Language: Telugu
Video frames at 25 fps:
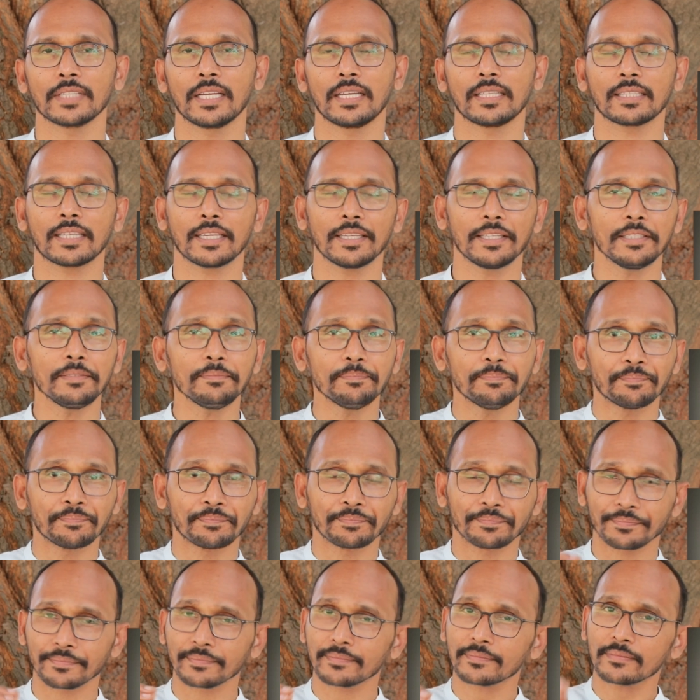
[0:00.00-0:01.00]
అందుకని
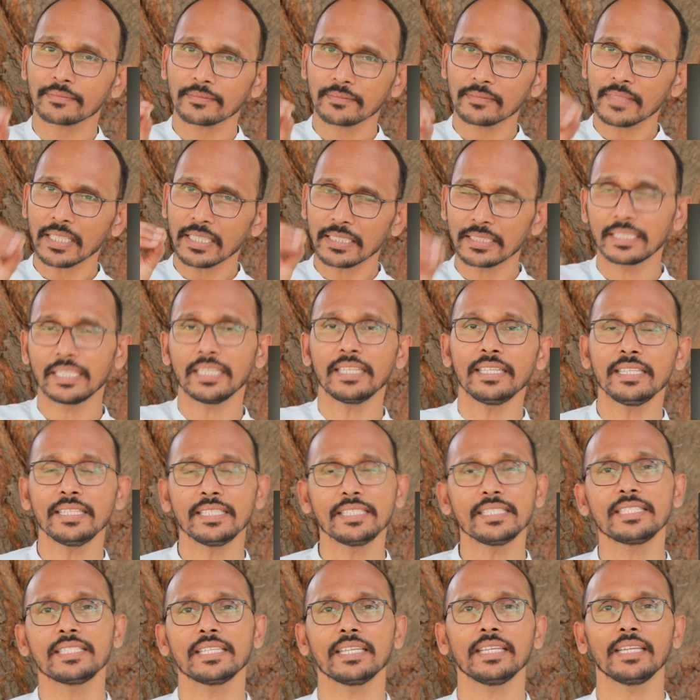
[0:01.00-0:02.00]
దీని
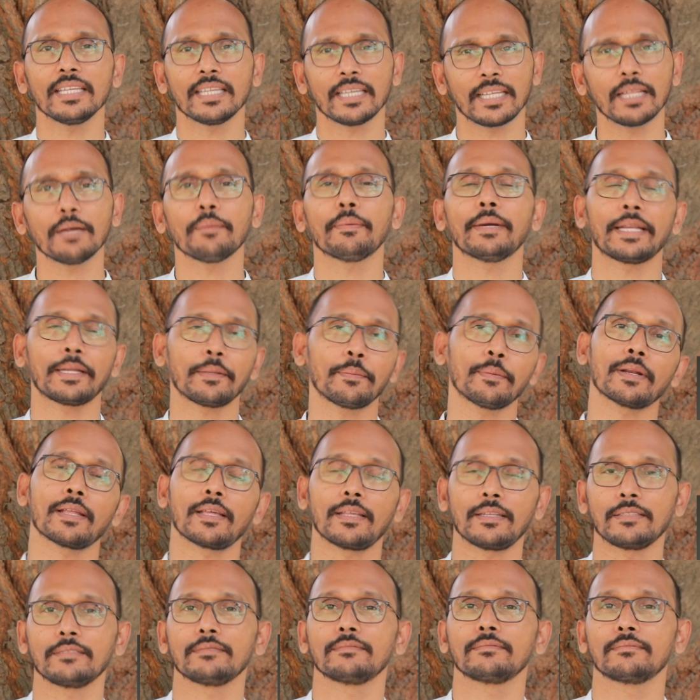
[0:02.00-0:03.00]
నుంచి ఎలా
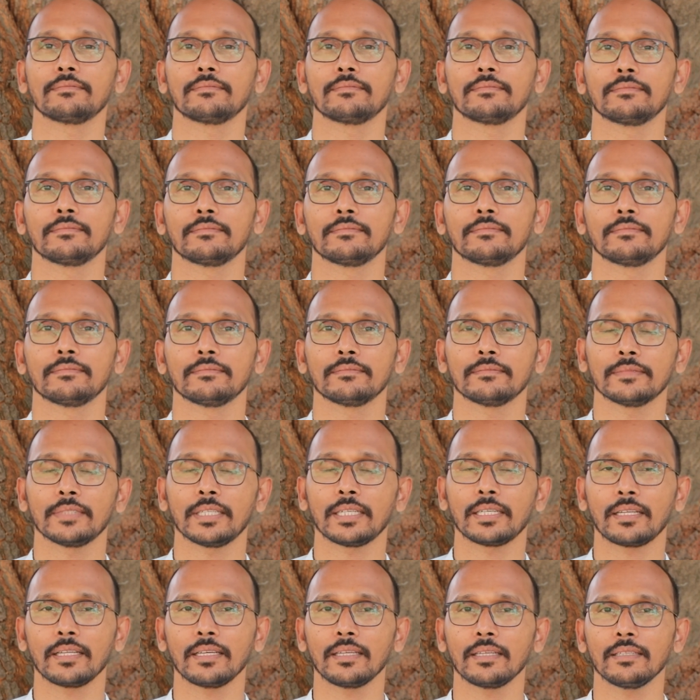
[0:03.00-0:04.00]
బయటపడాలి
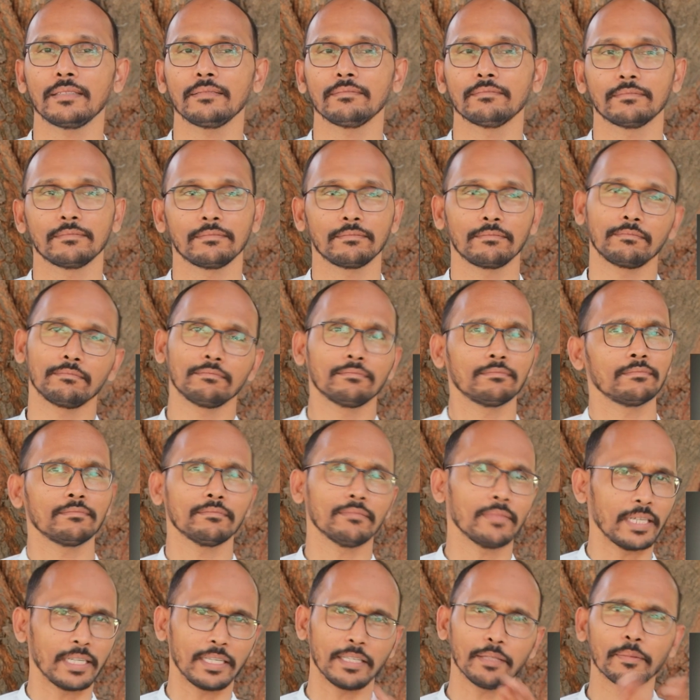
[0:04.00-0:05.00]
అంటే
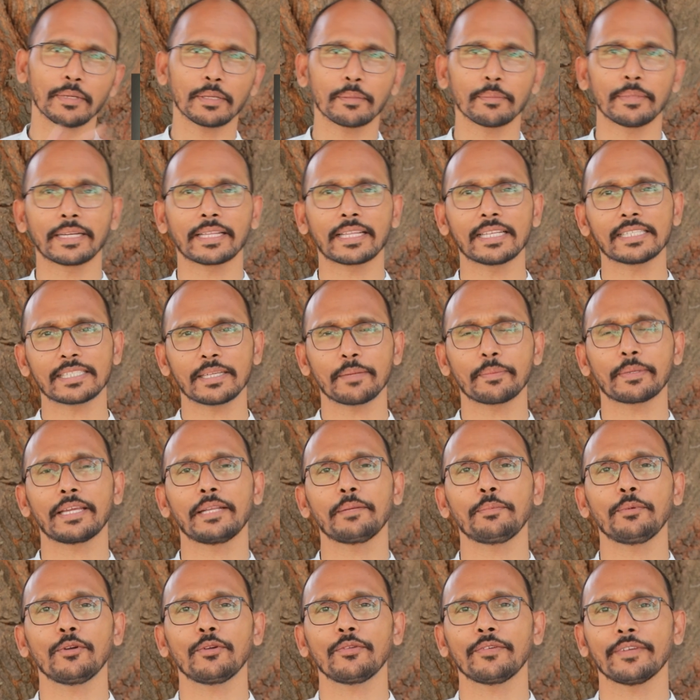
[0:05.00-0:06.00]
మళ్ళీ మన మెడికల్ షాప్కి
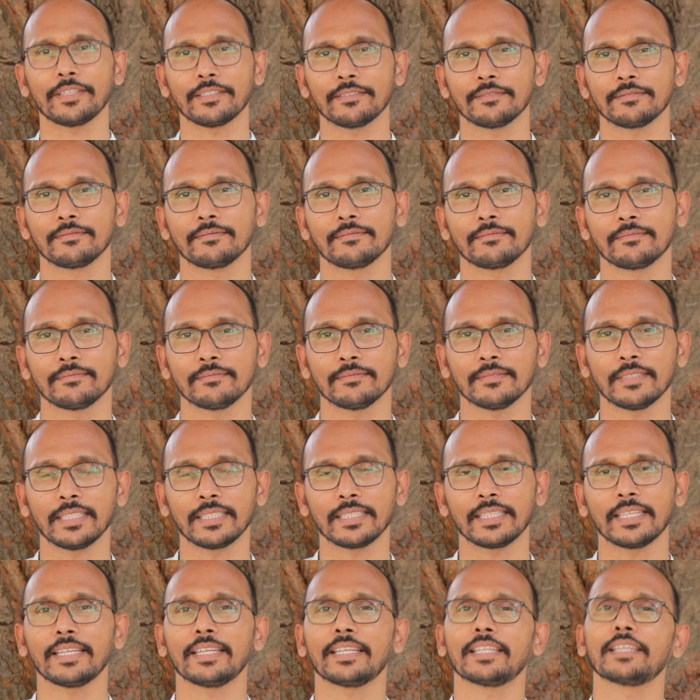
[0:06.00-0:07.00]
వెళ్ళిపోవడమే
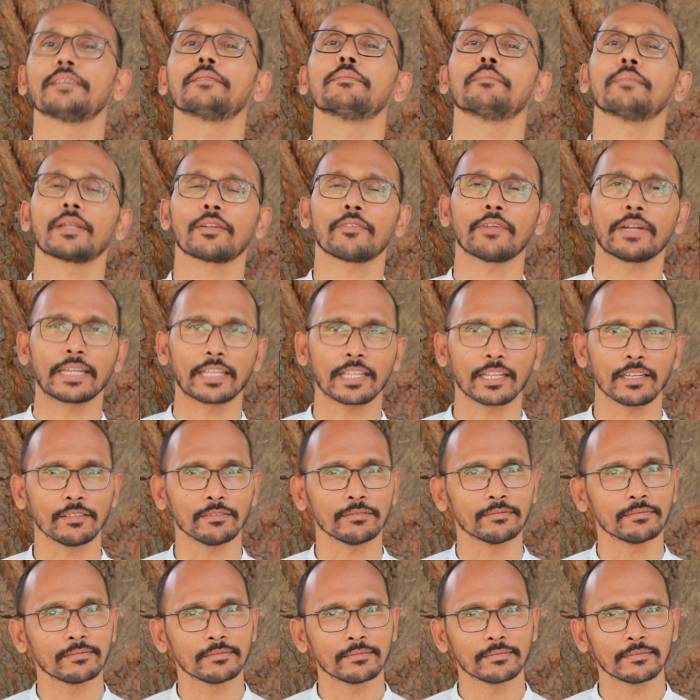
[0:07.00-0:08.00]
అదేనండి మన వంటిల్లు
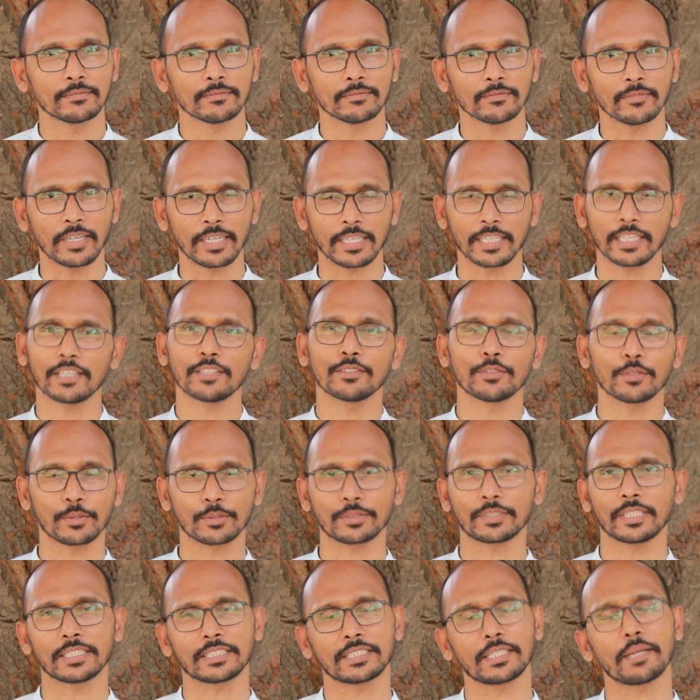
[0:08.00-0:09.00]
వంటిళ్ళు
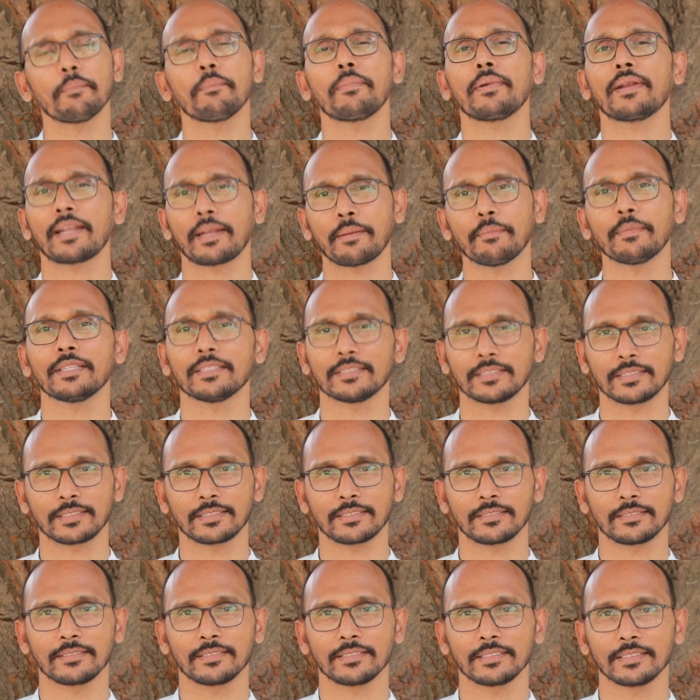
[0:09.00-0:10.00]
దొరుకుతాయి సింపుల్ రెమెడీస్
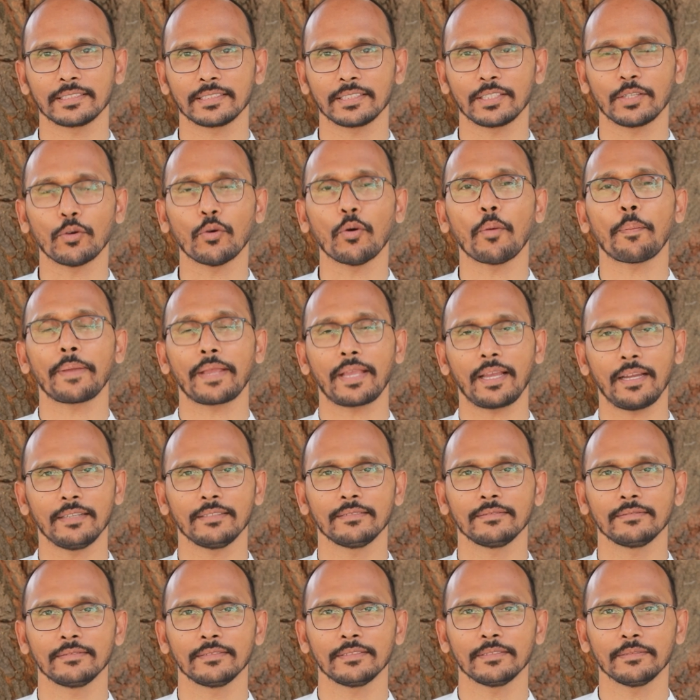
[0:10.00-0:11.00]
ఓపిక
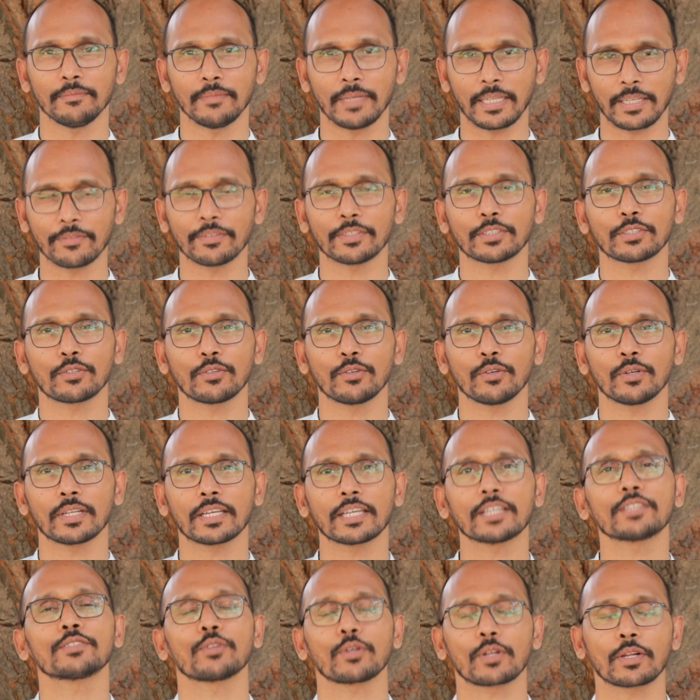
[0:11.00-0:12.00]
మనం వెతుక్కోవాలి
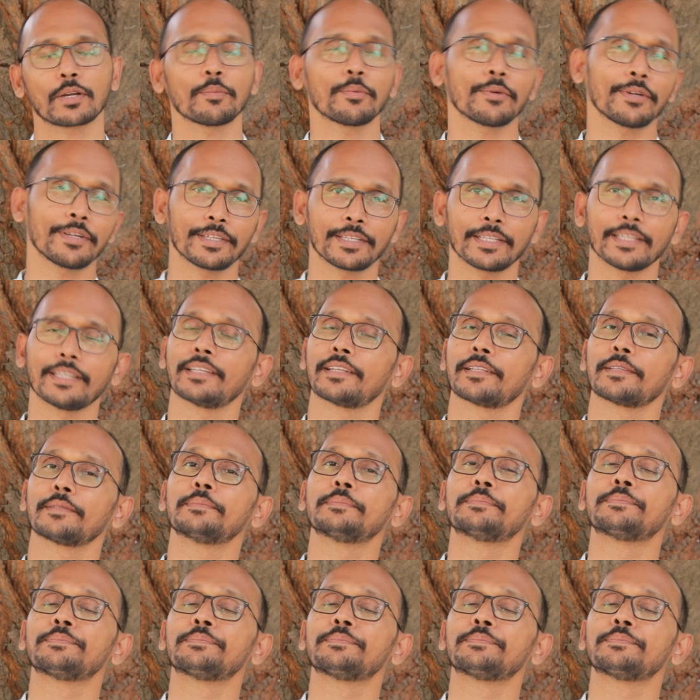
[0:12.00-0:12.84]
కానీ దొరకపోయేటండి